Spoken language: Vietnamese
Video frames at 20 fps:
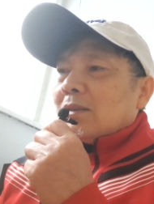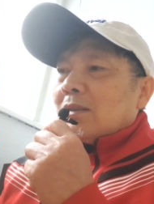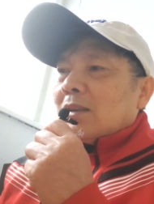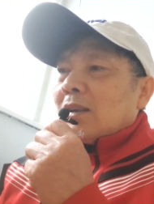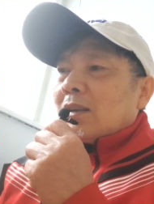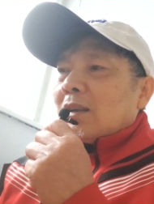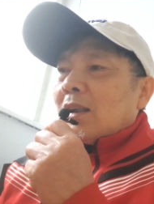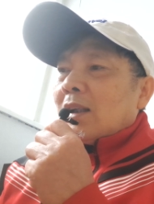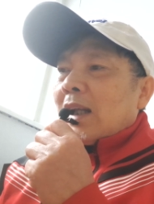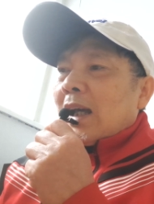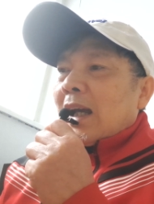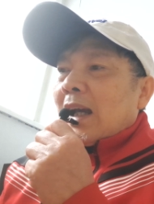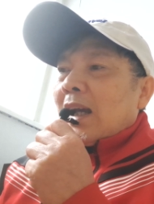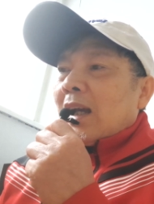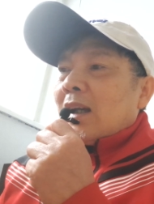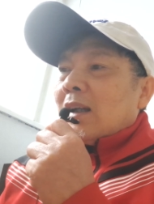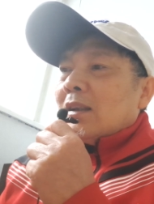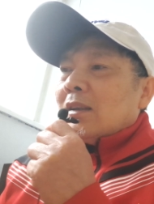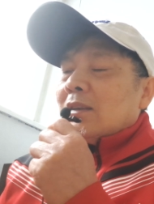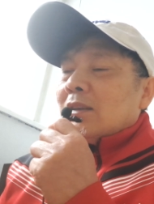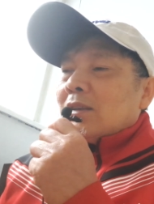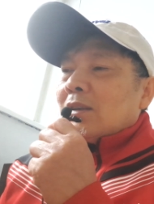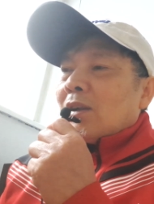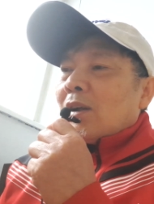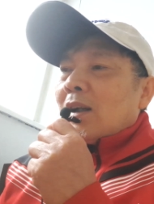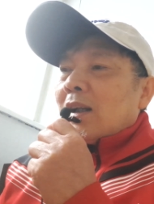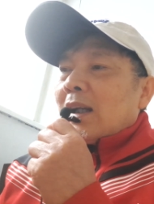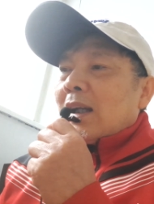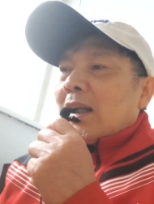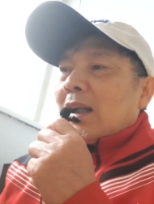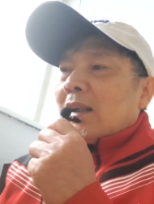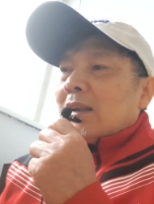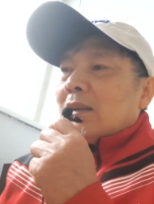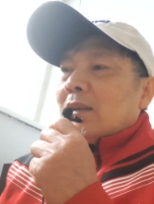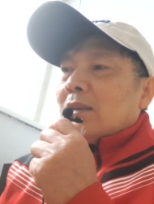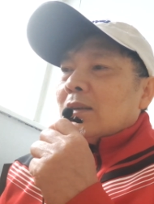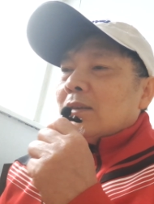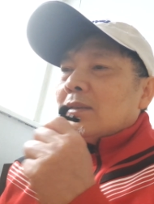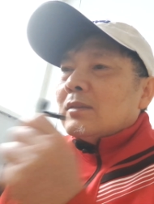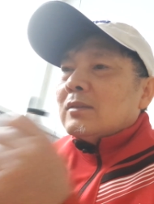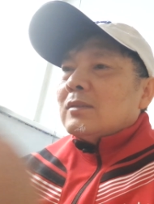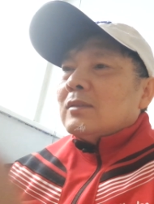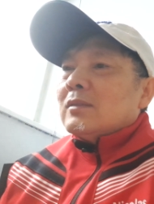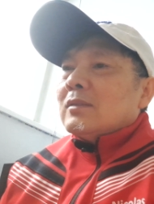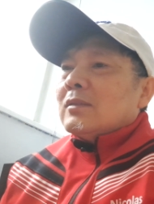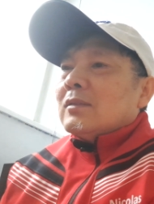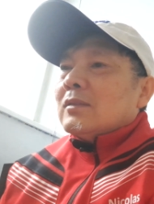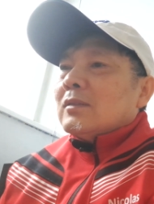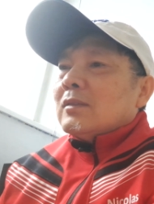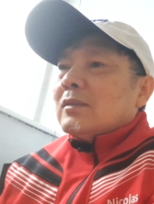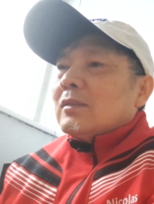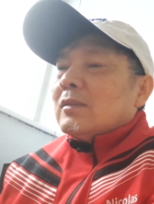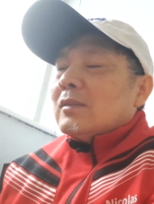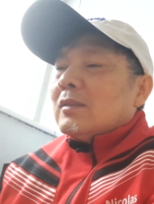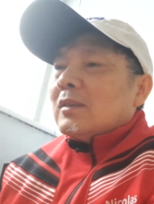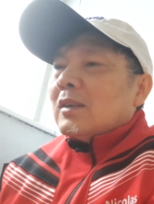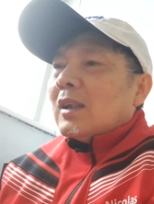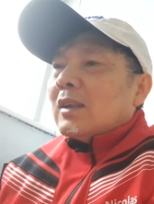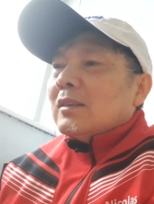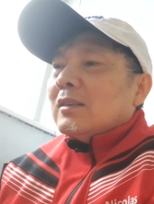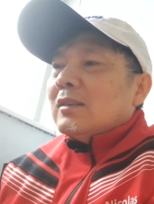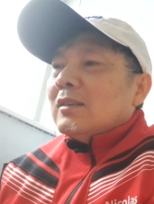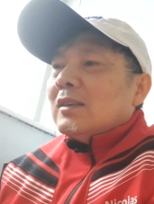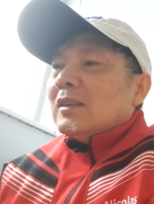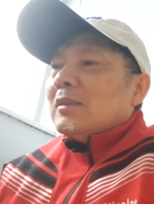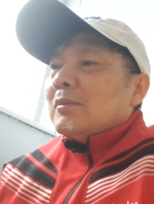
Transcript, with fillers: cho nên là nó là vâng. ừ.